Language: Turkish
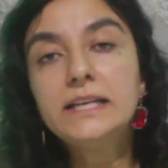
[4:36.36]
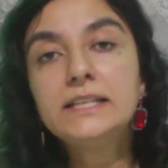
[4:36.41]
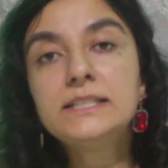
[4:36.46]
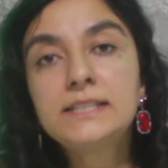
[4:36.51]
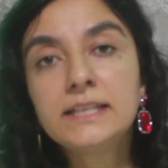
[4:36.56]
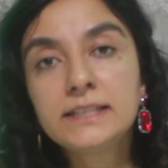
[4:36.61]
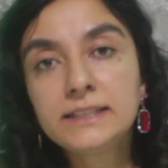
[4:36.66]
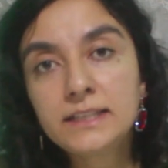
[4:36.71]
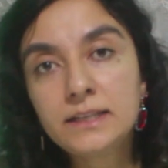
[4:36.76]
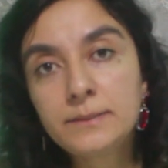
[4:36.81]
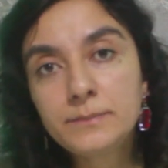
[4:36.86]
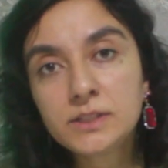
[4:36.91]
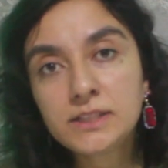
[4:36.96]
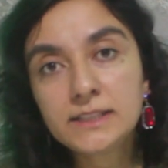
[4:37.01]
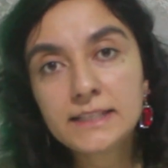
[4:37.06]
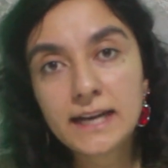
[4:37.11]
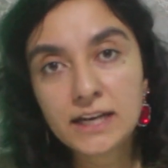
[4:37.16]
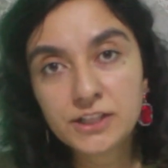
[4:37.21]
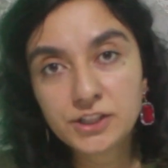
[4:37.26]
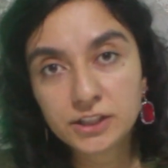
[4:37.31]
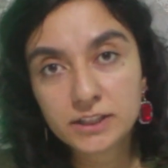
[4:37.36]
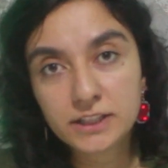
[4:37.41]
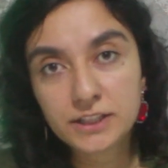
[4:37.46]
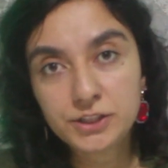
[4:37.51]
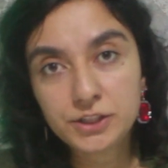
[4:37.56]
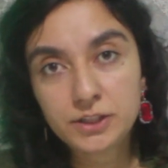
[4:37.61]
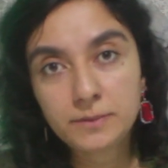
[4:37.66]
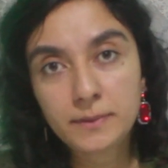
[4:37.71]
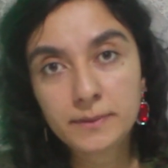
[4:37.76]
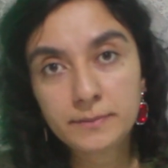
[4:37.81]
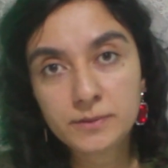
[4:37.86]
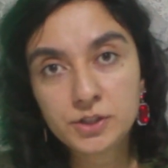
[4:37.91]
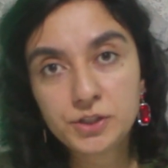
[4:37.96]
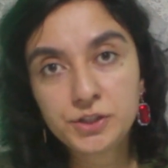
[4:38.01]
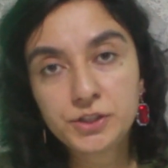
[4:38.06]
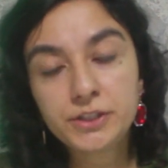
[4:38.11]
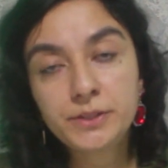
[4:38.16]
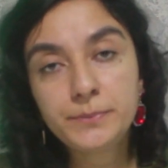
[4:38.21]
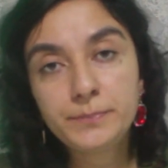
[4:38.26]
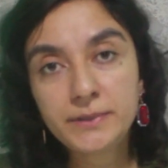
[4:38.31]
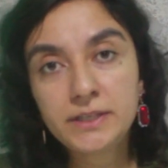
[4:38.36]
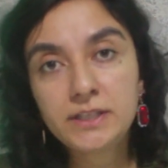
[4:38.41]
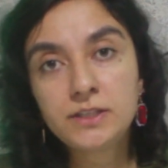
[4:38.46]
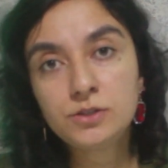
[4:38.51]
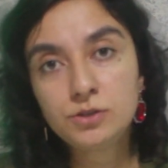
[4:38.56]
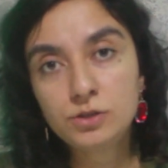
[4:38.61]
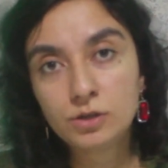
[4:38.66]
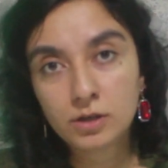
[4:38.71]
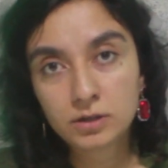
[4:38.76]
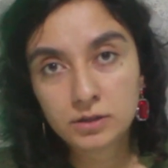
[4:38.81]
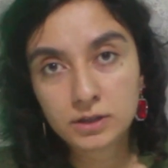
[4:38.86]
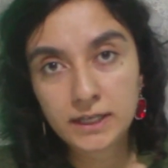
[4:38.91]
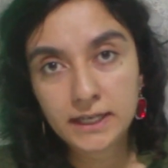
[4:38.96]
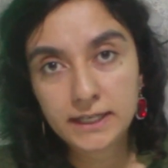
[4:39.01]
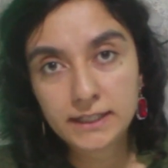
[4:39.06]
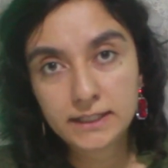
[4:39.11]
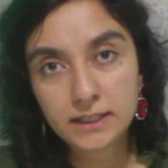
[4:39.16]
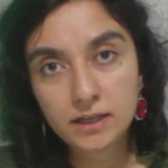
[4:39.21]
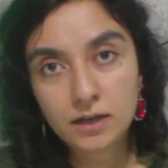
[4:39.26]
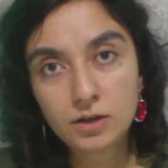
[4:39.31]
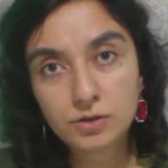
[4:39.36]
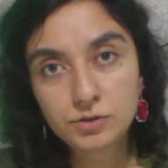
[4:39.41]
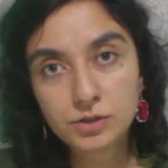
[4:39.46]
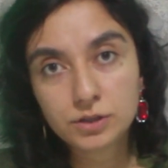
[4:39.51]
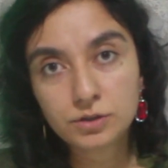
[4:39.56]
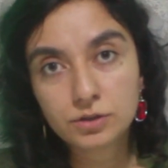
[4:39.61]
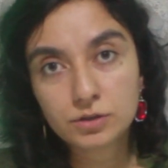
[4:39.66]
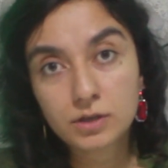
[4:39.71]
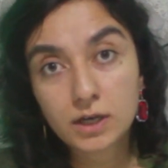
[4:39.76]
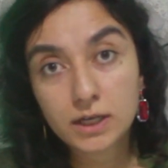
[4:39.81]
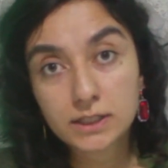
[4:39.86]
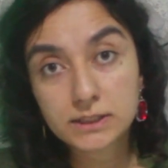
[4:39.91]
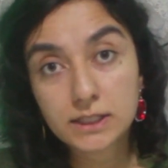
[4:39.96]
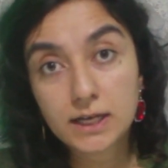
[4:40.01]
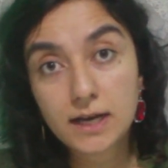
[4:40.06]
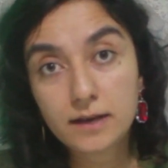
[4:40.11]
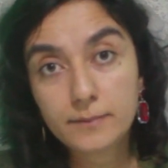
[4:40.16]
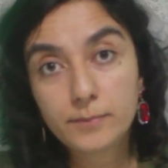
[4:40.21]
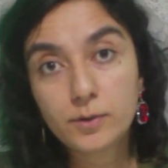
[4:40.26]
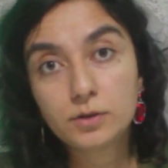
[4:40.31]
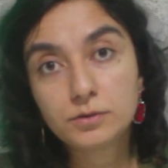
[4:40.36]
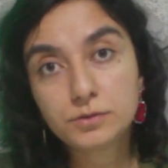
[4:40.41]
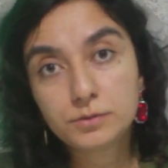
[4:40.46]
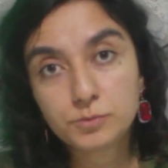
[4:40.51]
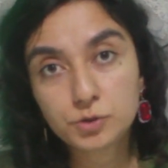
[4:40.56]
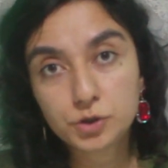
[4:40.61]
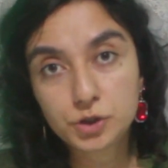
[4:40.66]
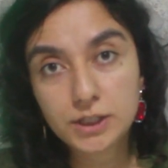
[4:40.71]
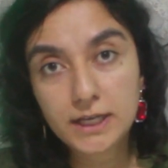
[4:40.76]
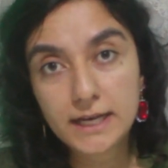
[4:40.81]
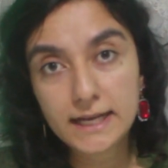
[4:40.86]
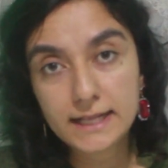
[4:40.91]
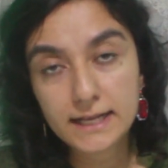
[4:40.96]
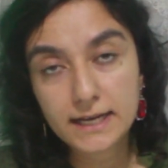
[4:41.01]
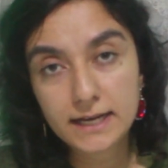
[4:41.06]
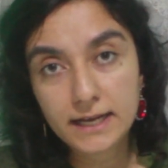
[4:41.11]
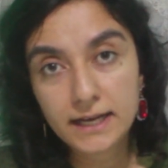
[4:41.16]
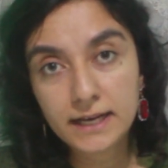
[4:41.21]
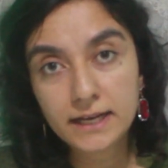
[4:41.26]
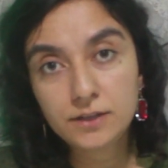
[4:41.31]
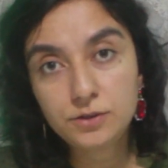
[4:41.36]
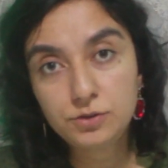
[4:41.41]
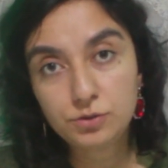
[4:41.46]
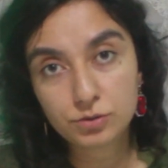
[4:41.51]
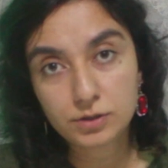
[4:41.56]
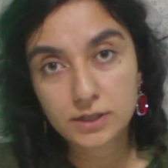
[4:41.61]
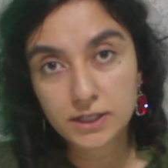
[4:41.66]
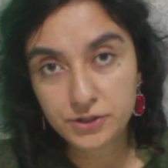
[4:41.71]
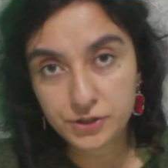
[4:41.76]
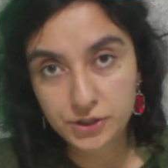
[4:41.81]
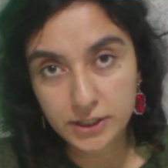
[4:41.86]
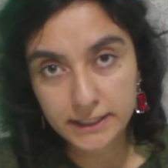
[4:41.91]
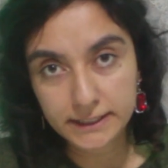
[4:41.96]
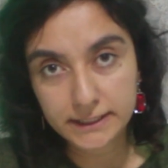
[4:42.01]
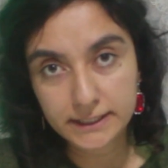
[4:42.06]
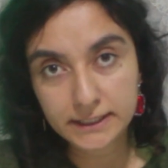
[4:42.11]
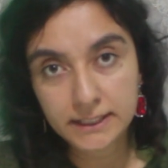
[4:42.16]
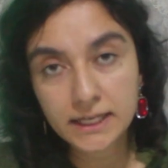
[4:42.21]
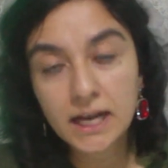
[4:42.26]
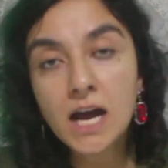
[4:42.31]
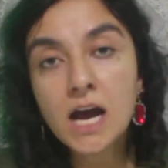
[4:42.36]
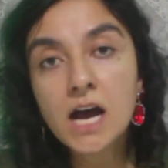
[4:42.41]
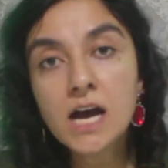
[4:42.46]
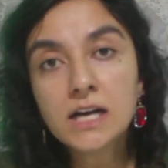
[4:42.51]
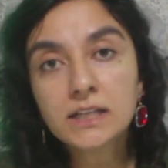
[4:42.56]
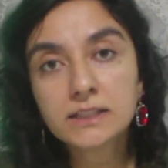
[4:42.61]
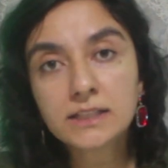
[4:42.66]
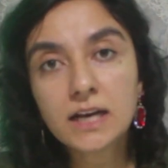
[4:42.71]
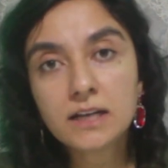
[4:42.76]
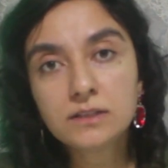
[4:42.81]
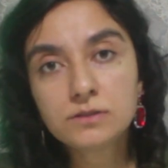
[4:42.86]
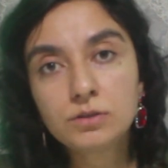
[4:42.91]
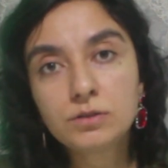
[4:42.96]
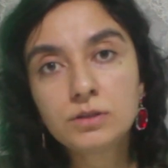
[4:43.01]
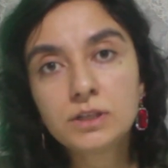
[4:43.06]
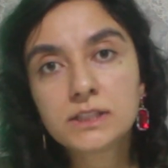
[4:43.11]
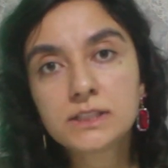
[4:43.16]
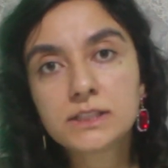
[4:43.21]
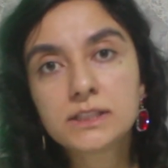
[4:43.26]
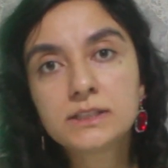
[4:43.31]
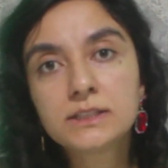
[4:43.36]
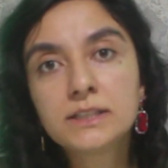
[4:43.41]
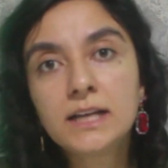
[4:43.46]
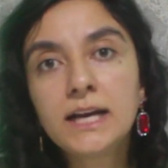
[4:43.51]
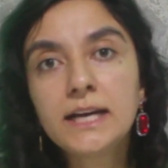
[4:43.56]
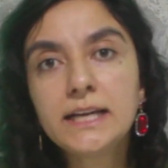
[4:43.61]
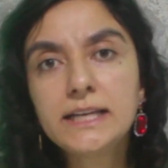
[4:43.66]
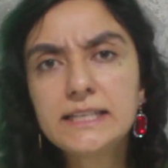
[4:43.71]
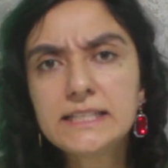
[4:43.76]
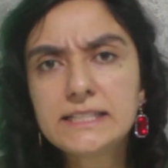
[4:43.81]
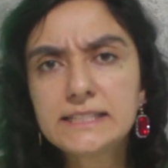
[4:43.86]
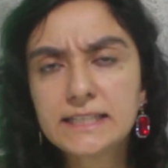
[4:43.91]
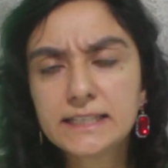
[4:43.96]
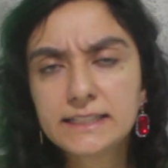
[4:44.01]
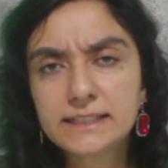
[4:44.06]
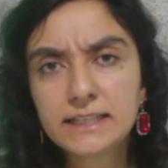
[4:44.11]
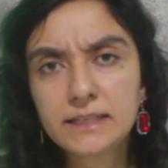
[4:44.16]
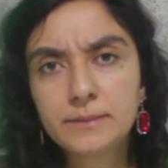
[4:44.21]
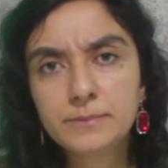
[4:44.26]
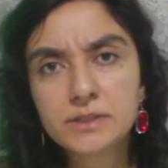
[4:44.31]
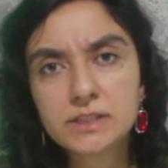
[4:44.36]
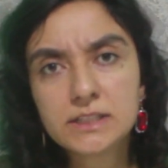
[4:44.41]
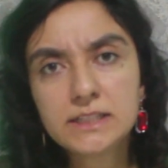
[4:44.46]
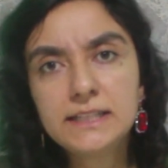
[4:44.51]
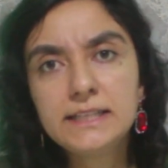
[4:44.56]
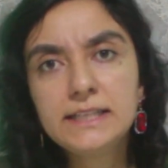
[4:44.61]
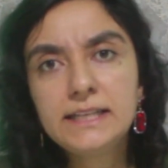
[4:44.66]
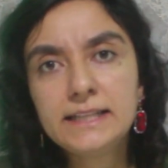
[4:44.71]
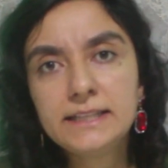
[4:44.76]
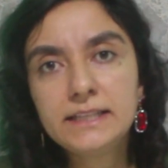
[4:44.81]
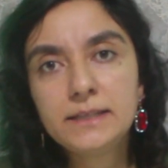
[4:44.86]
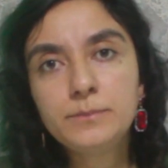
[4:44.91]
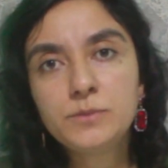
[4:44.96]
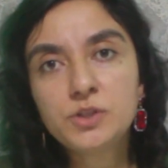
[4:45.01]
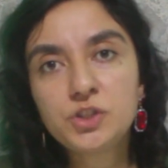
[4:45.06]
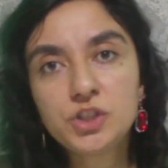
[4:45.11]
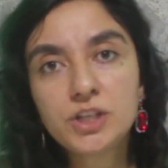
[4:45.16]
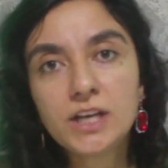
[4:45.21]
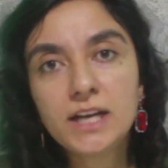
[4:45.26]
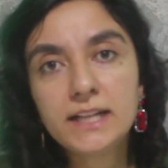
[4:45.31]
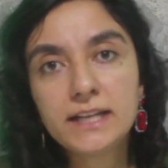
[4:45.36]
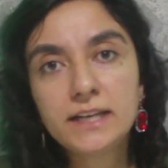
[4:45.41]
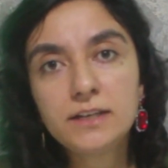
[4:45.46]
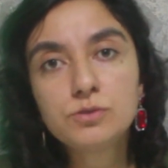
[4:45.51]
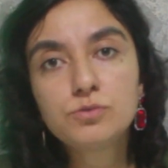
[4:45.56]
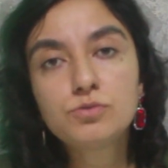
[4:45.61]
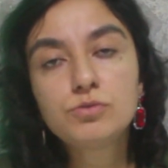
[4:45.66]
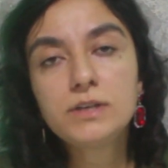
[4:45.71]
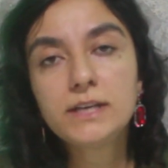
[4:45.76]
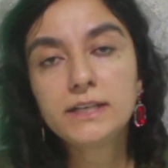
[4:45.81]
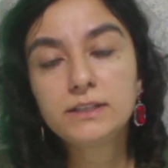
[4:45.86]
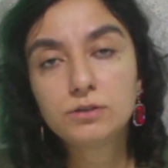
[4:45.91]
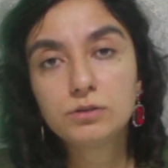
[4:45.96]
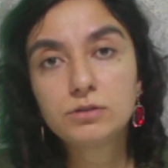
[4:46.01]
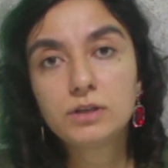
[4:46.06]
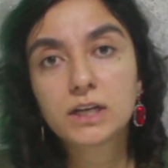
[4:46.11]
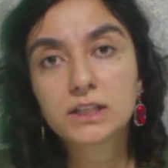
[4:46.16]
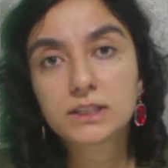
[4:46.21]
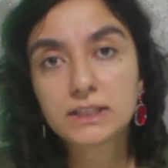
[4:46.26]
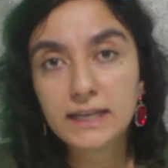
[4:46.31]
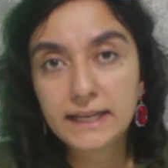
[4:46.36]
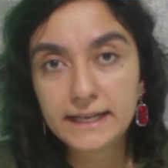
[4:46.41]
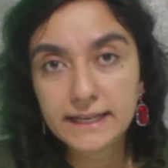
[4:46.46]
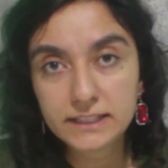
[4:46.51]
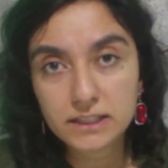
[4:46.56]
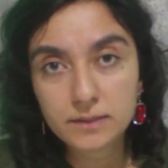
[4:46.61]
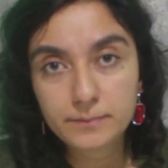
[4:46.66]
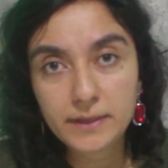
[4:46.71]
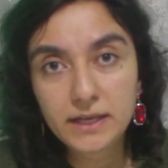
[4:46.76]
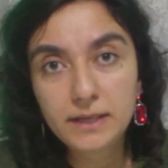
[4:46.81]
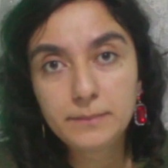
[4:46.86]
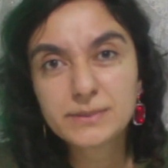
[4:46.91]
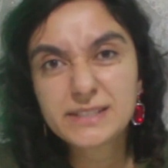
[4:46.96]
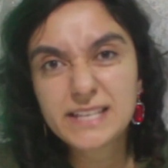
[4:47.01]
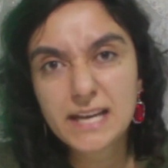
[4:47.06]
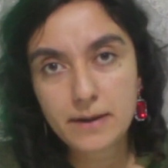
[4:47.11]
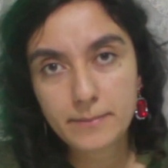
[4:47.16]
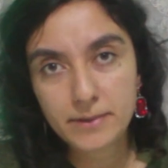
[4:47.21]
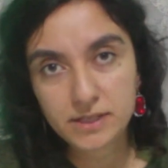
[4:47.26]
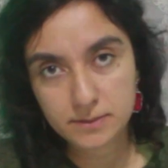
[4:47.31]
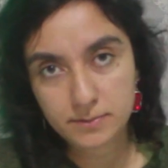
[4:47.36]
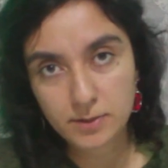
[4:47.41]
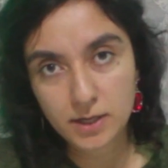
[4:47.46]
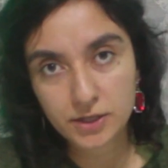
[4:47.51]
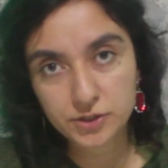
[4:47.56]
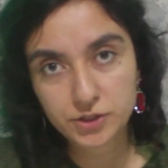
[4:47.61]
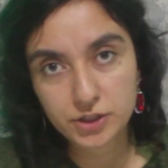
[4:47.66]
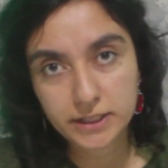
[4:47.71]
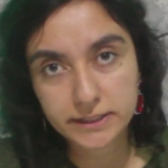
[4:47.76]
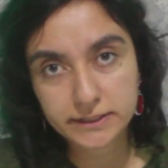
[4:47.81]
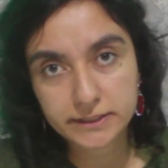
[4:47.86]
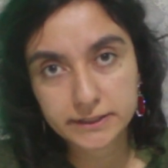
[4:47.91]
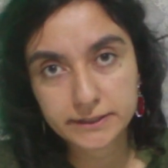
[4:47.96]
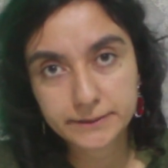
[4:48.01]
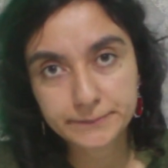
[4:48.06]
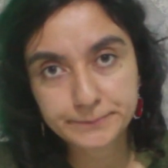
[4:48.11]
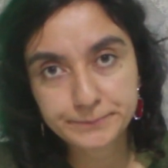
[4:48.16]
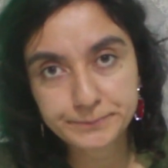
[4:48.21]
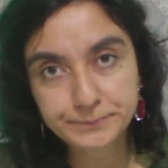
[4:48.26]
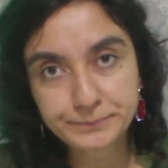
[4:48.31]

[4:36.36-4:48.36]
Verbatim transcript: İsteklerimizi gerçekleştirmemiz için birinci yol neydi? Öncelikli olarak sahip olduğumuz şeylere şükredecektik. Daha sonrasında isteklerimizi, dilediğimiz şeyleri sürekli olarak dile getirmeyip serbest bırakacaktık.